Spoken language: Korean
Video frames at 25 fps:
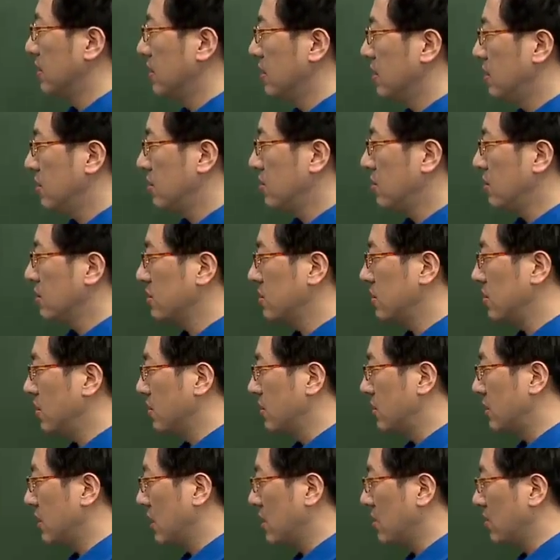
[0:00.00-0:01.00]
이런 것을
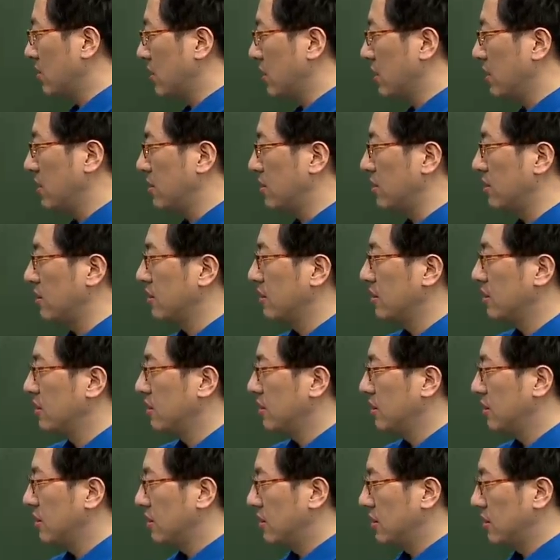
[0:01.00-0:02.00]
어떻게 한 거예요?
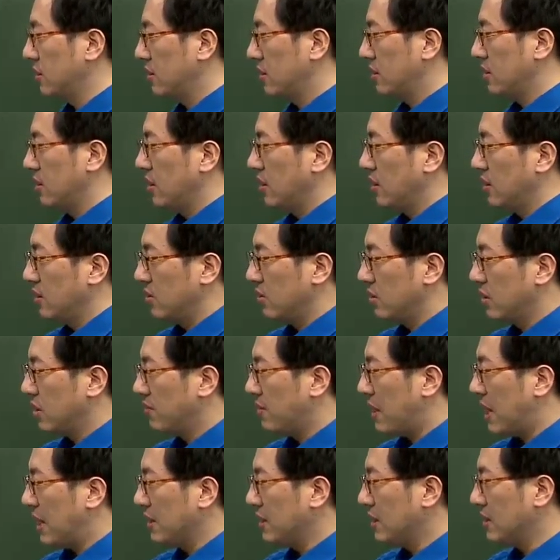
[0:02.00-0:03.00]
여기에
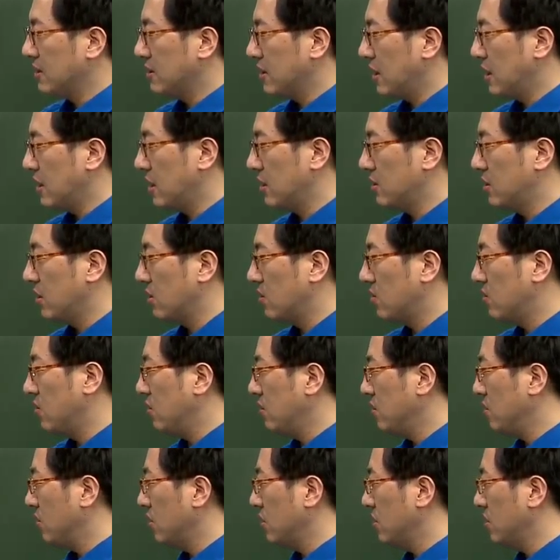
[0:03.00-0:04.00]
마이너스 A가
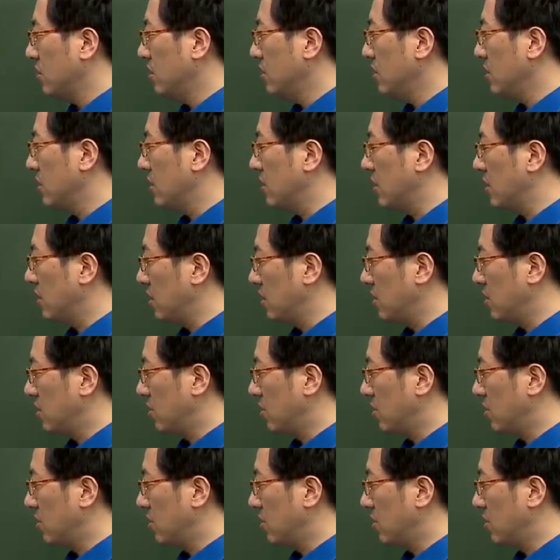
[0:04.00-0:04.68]
됐고 여기는 예,